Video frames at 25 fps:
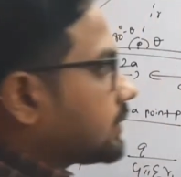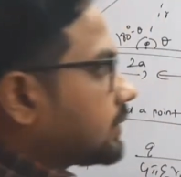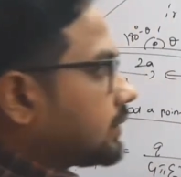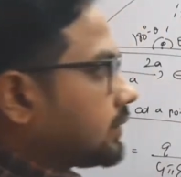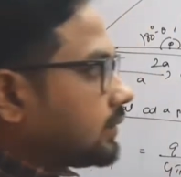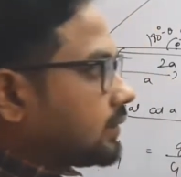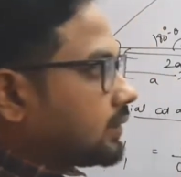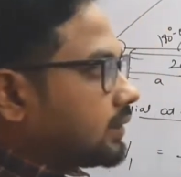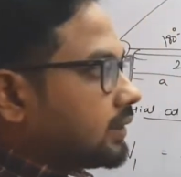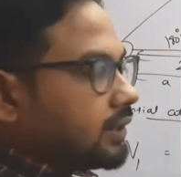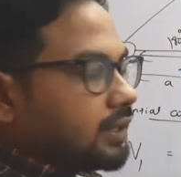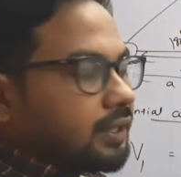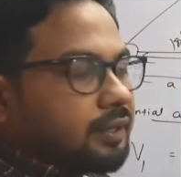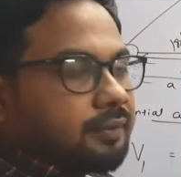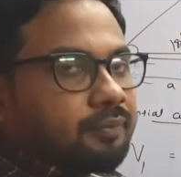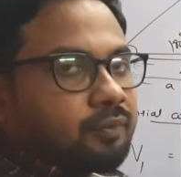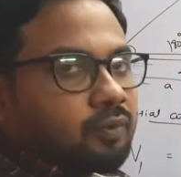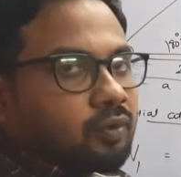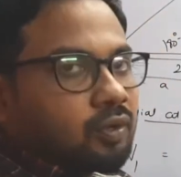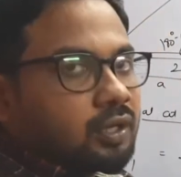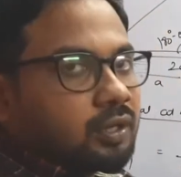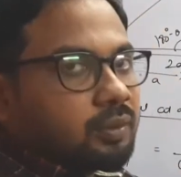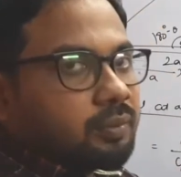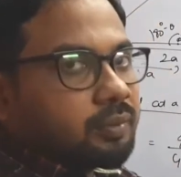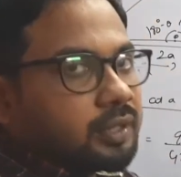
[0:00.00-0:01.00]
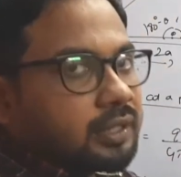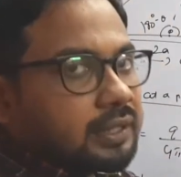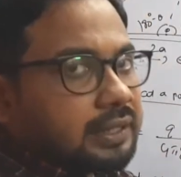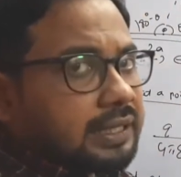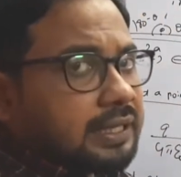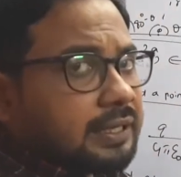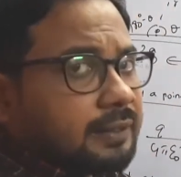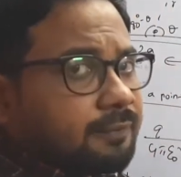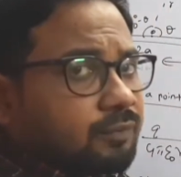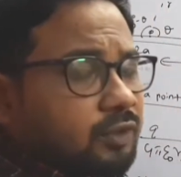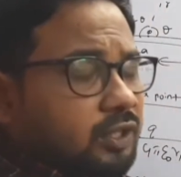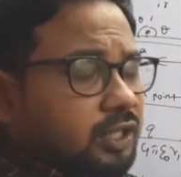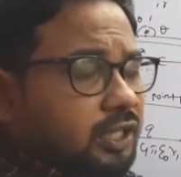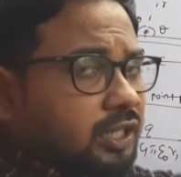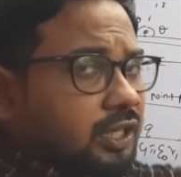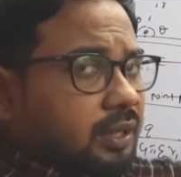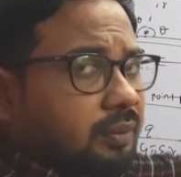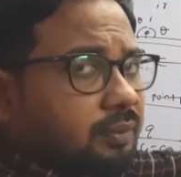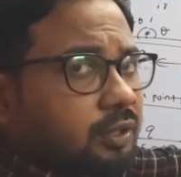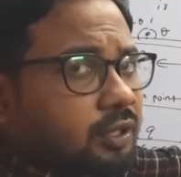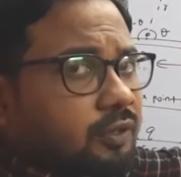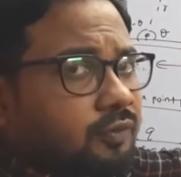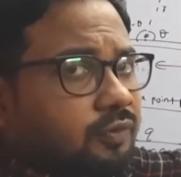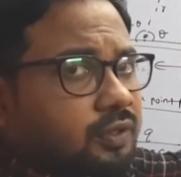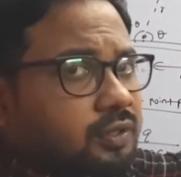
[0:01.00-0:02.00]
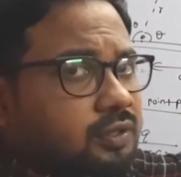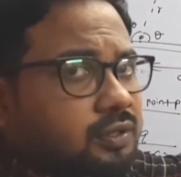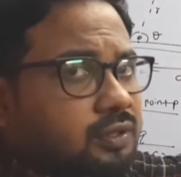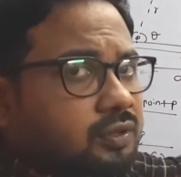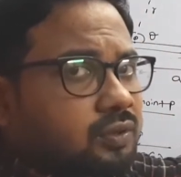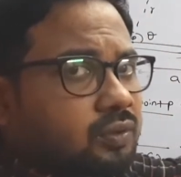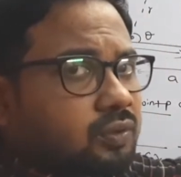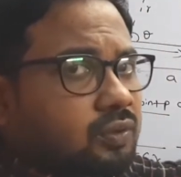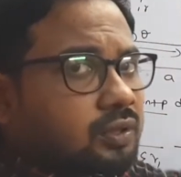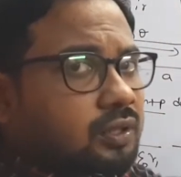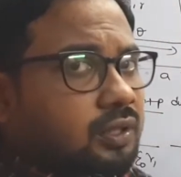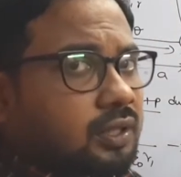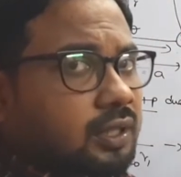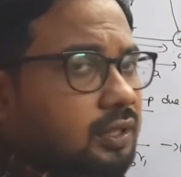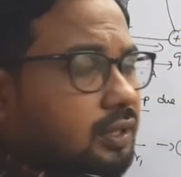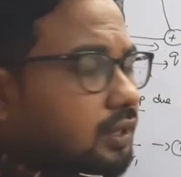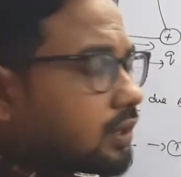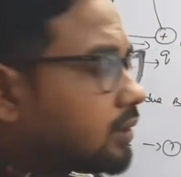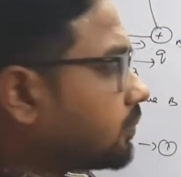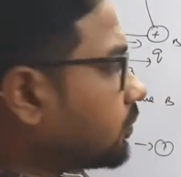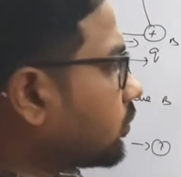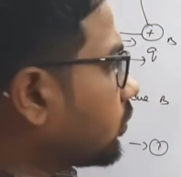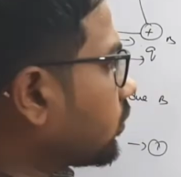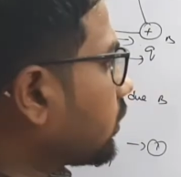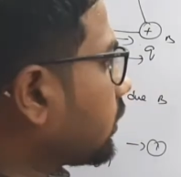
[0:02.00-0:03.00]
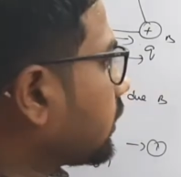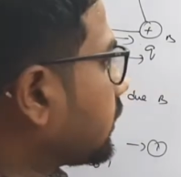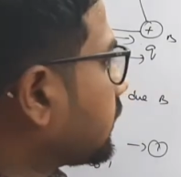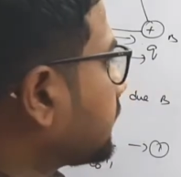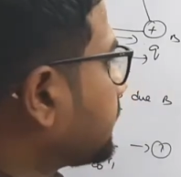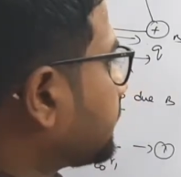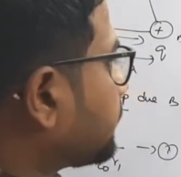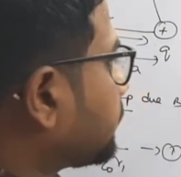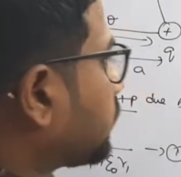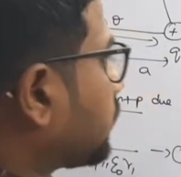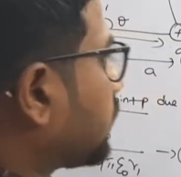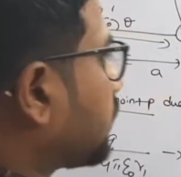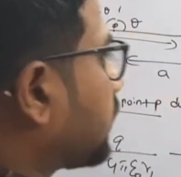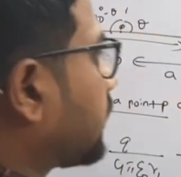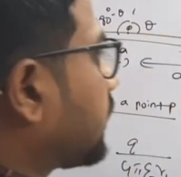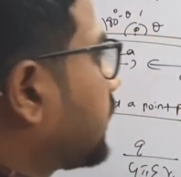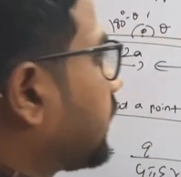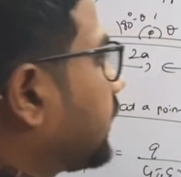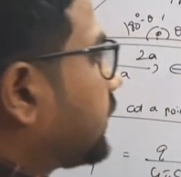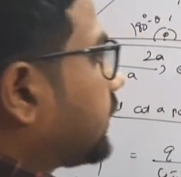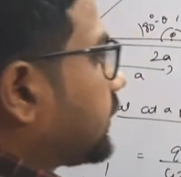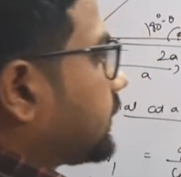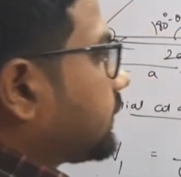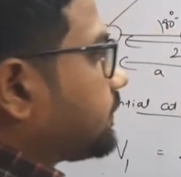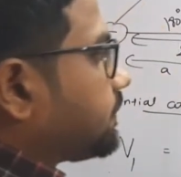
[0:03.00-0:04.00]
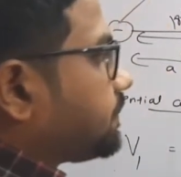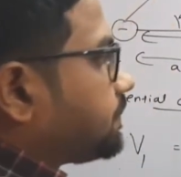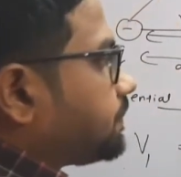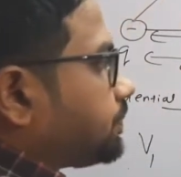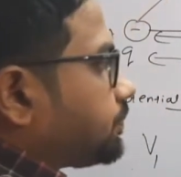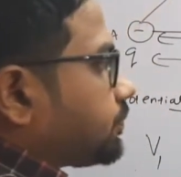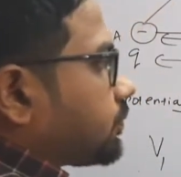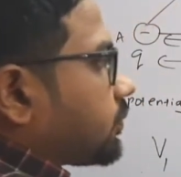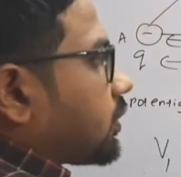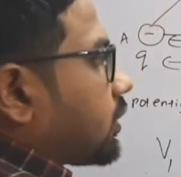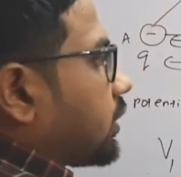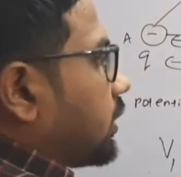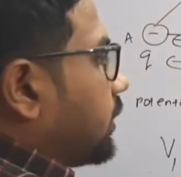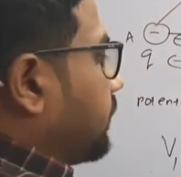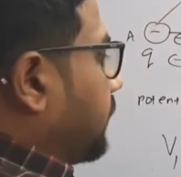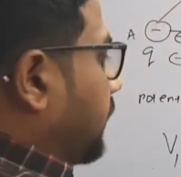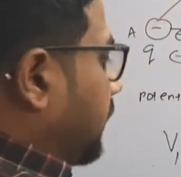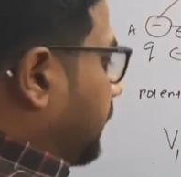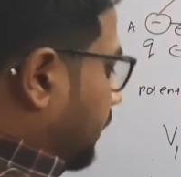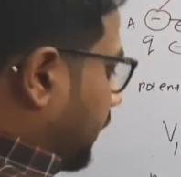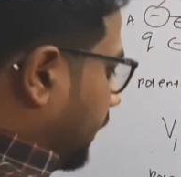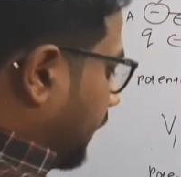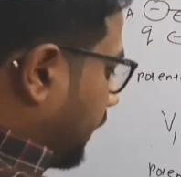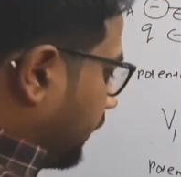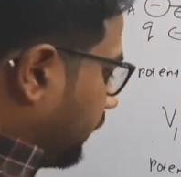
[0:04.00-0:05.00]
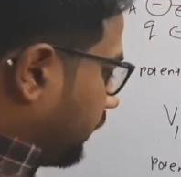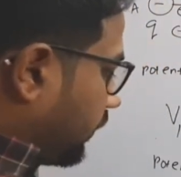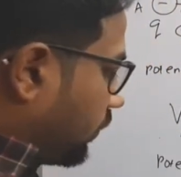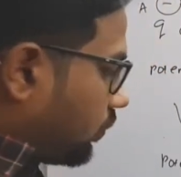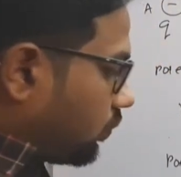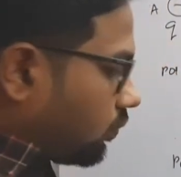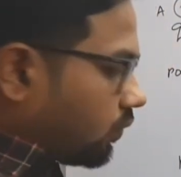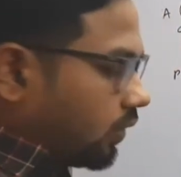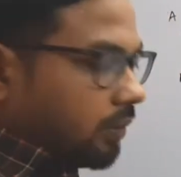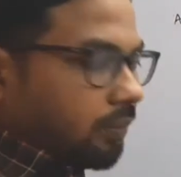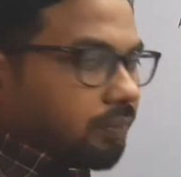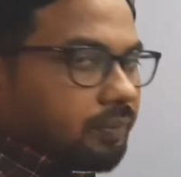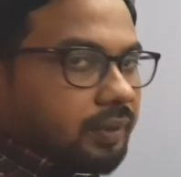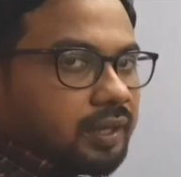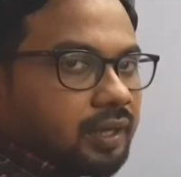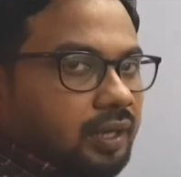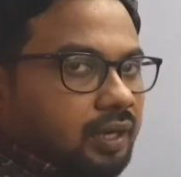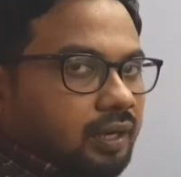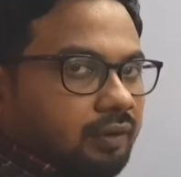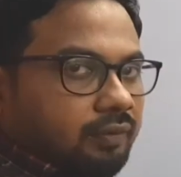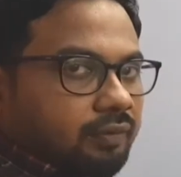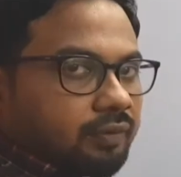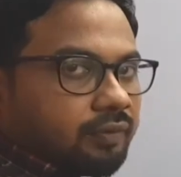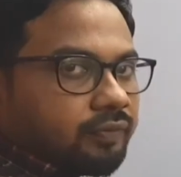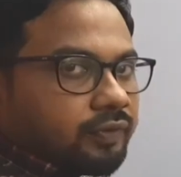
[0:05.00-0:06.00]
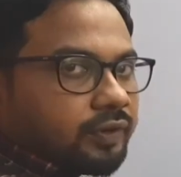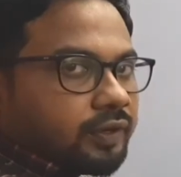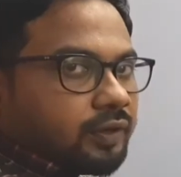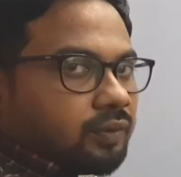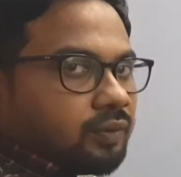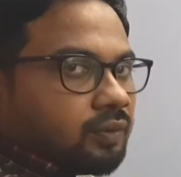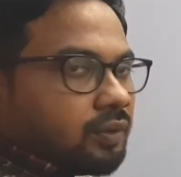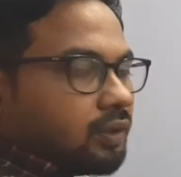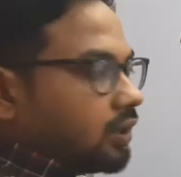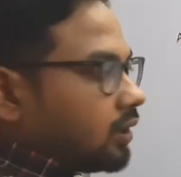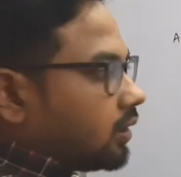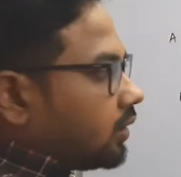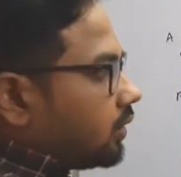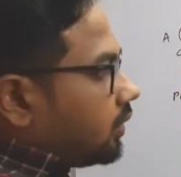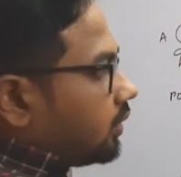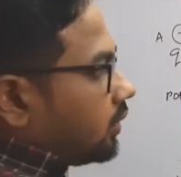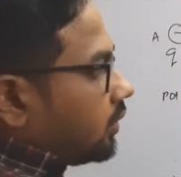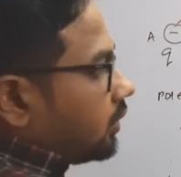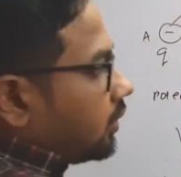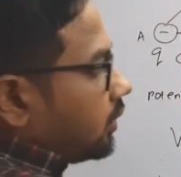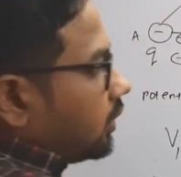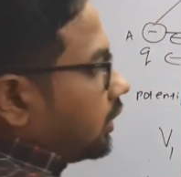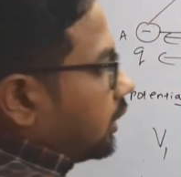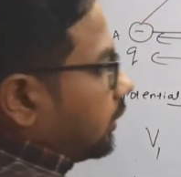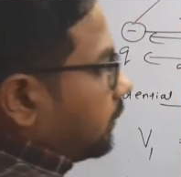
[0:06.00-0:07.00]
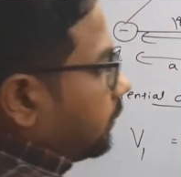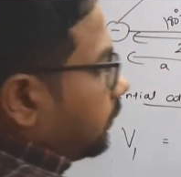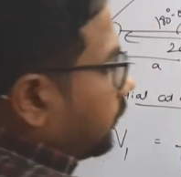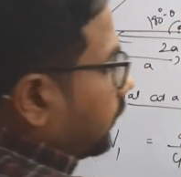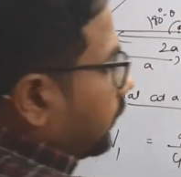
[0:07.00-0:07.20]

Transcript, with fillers: சார் இந்த ஏ போல் அப்படின்னா ட்ரிகாமெட்ரி ஃபங்க்ஷன் கூட இருக்குது அதனால் போகாது ஓகே ரைட் இப்போ நமக்கு என்ன வேணும் ஒன் பை ஆர் ஒன் வேணும் அப்போ